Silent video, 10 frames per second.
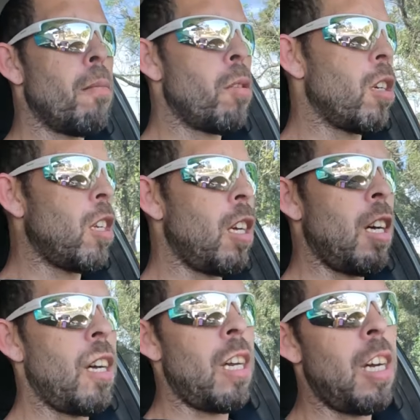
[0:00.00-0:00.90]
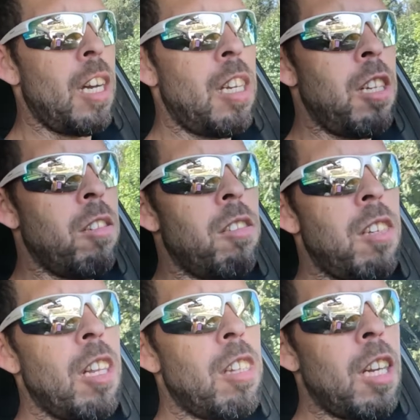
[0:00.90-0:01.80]
Porque a, a região do
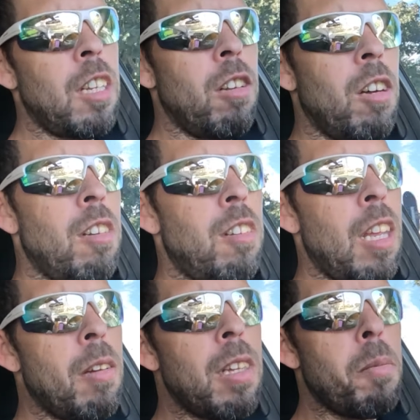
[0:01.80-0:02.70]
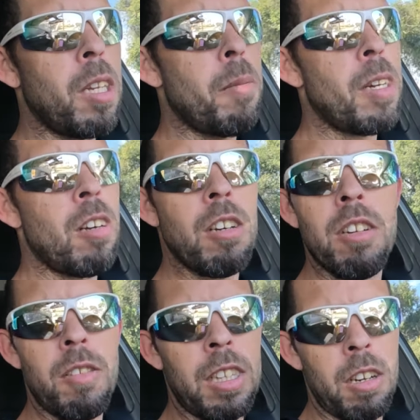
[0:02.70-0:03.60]
centro e arredores tem uma demanda maior do
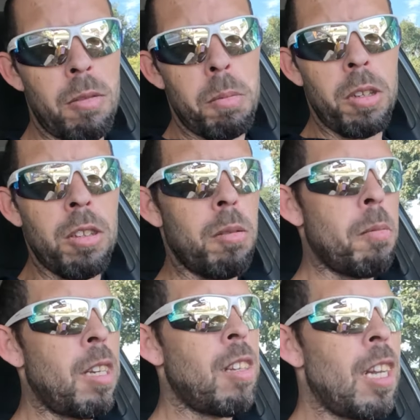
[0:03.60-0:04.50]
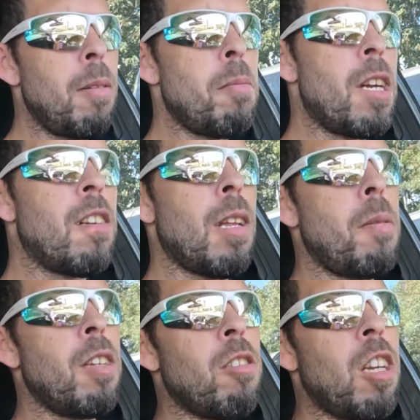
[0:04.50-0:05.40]
99 Plus, mas nada impede
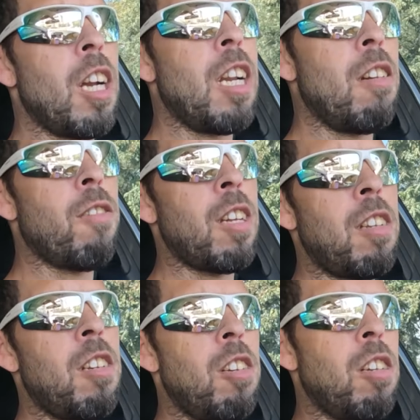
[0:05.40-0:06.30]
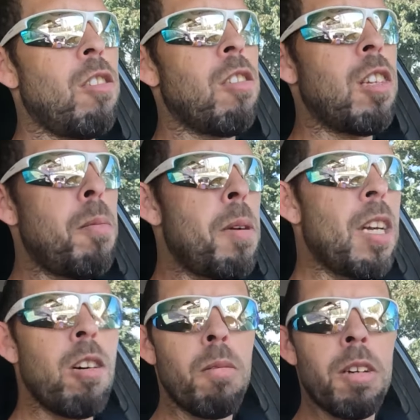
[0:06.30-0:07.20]
também de eu chegar no fazendinho e conseguir
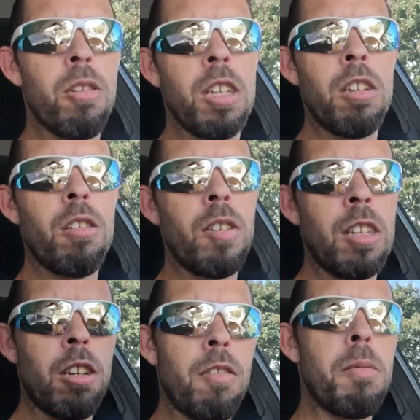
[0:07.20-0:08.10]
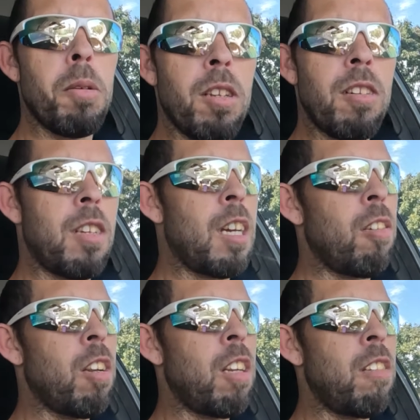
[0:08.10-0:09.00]
pegar alguma corrida no 99 Plus
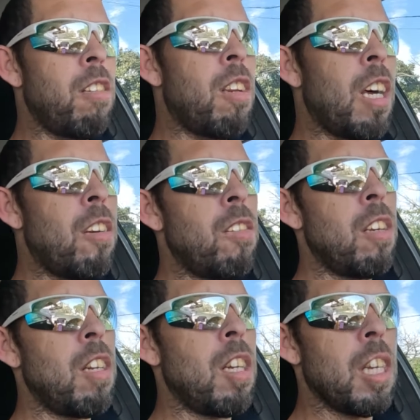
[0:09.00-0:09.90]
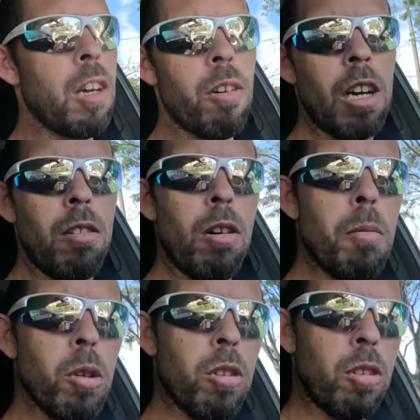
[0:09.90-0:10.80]
agora nesse horário, que é o horário do
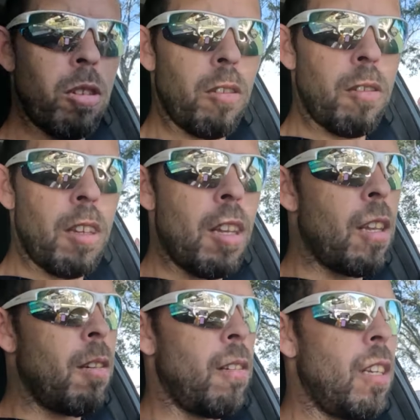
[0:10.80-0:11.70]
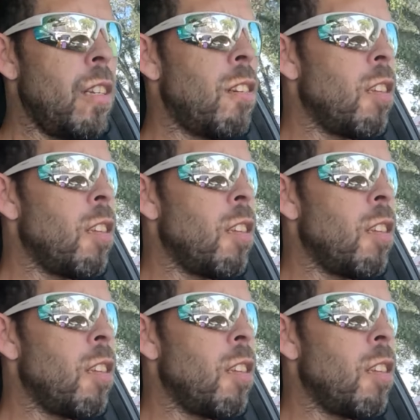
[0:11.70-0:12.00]
almoço. Beleza?